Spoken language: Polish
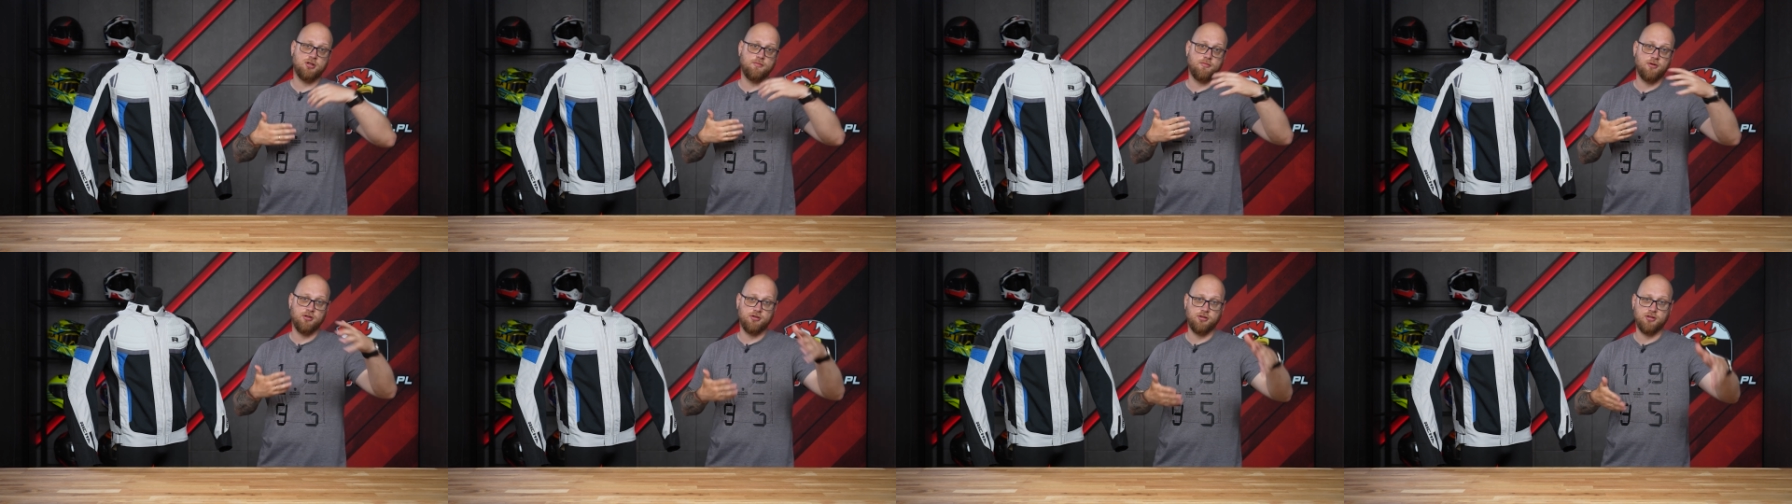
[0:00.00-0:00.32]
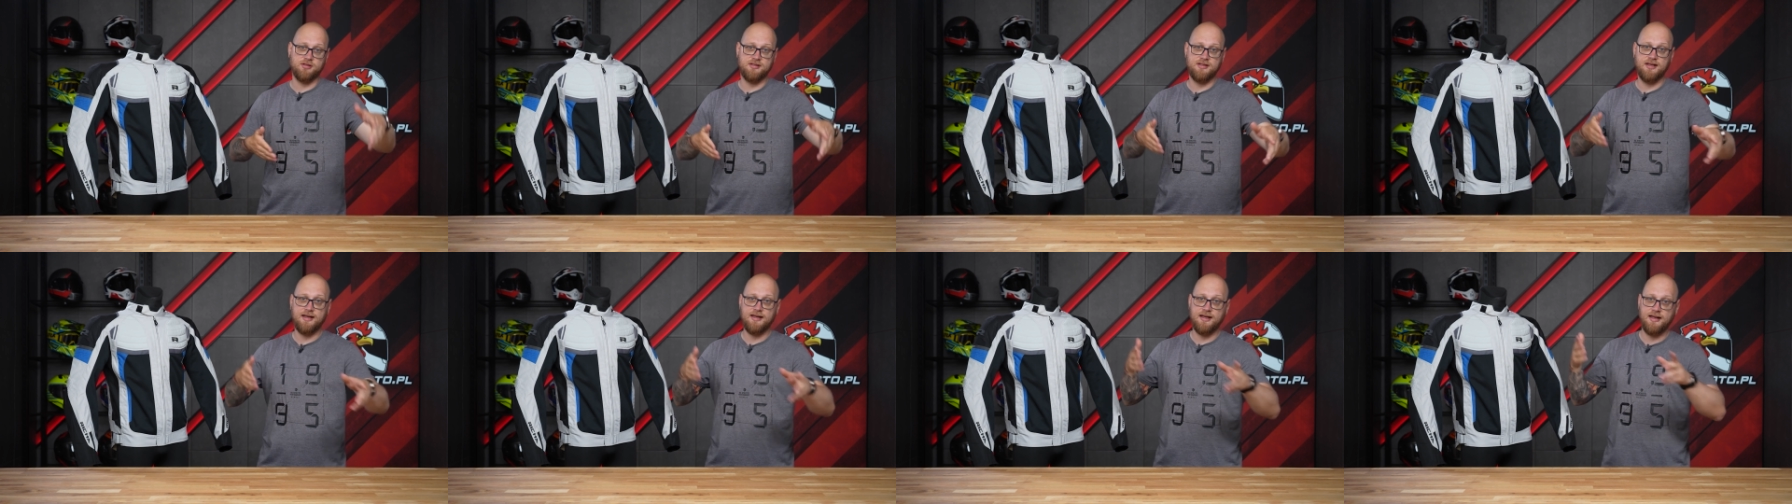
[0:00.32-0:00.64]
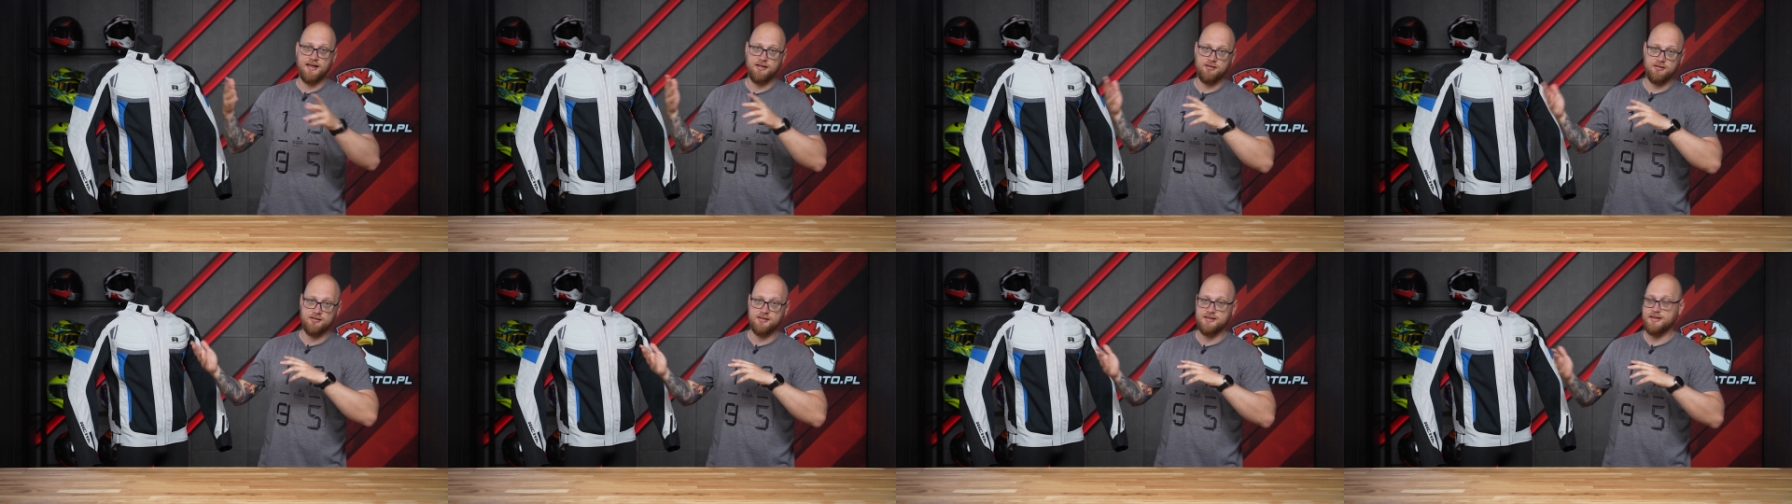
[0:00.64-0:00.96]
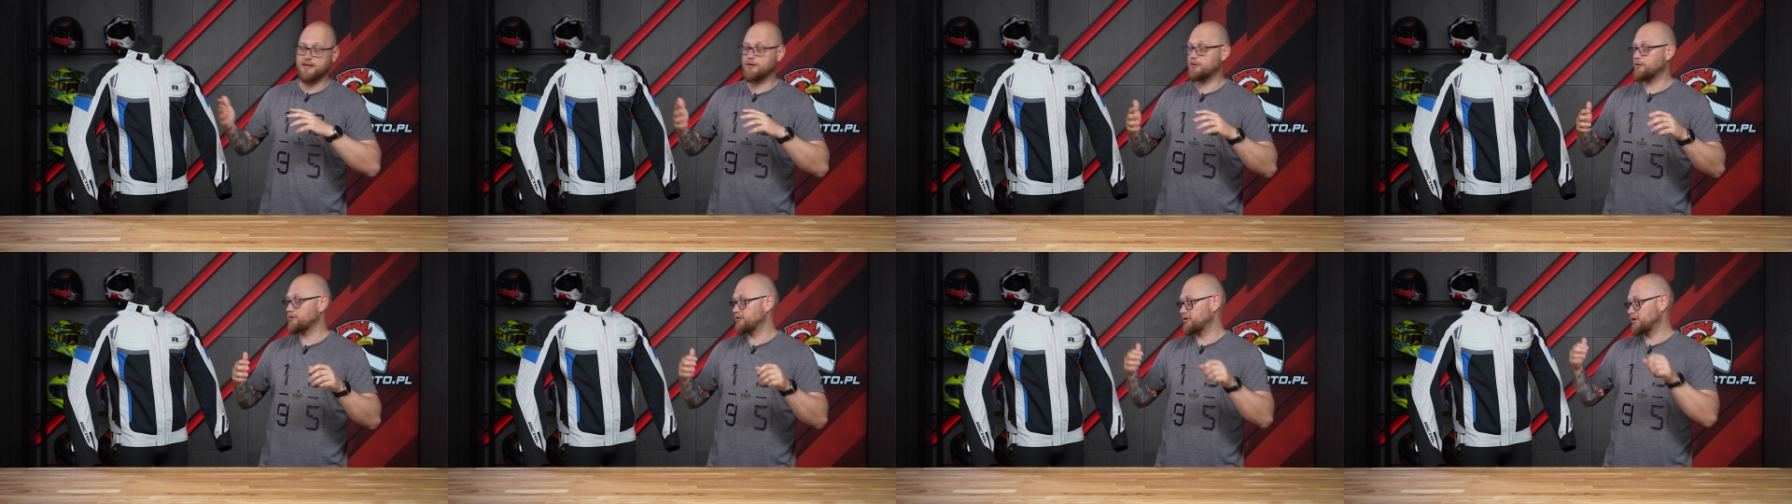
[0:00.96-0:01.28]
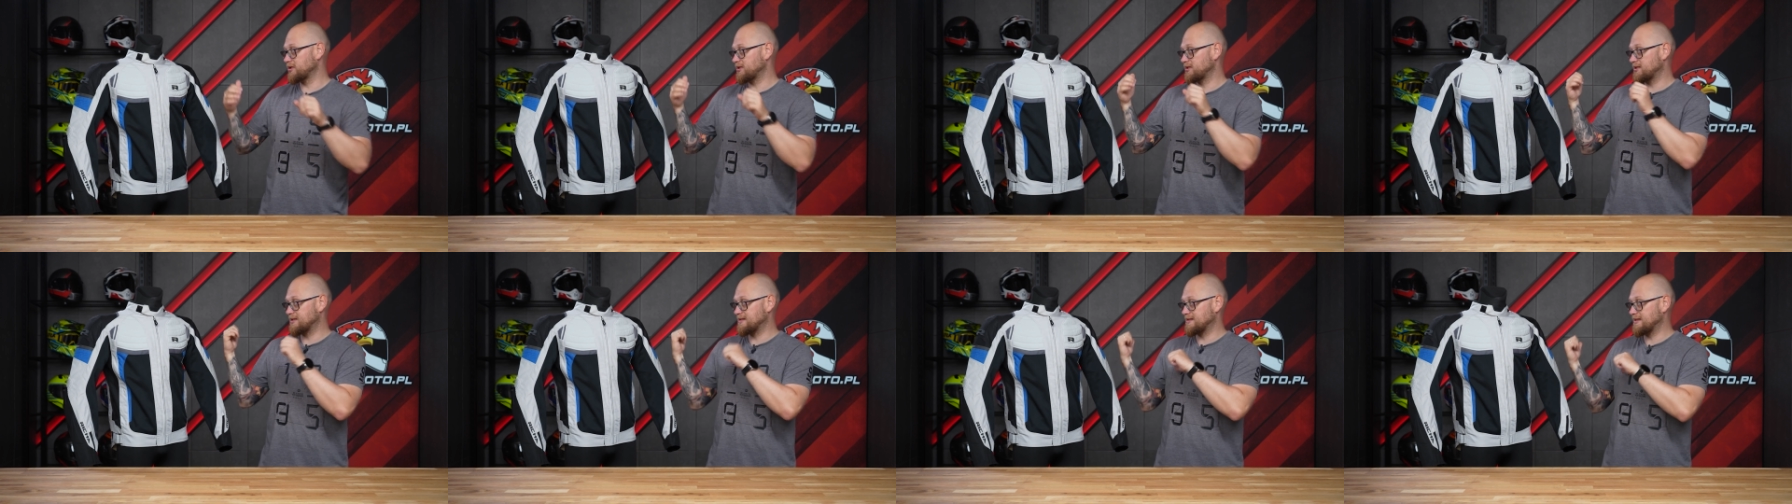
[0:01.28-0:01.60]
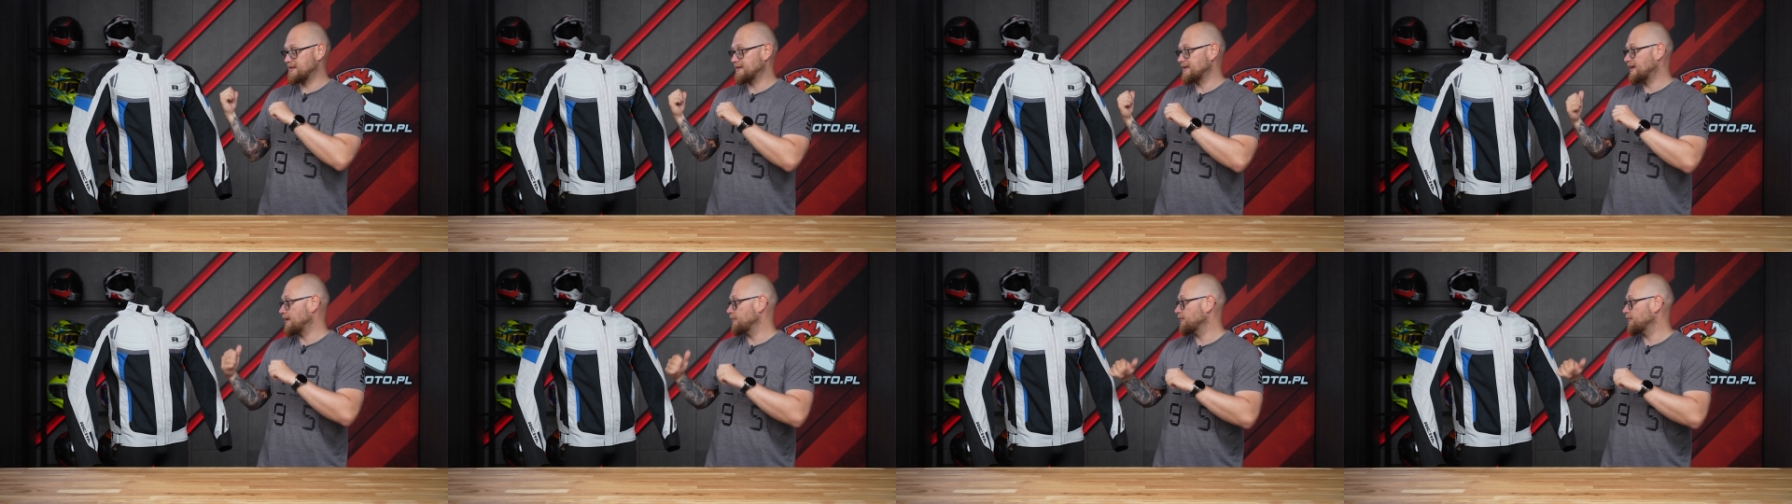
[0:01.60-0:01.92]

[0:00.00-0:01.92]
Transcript: czy motocykla jadącego gdzieś za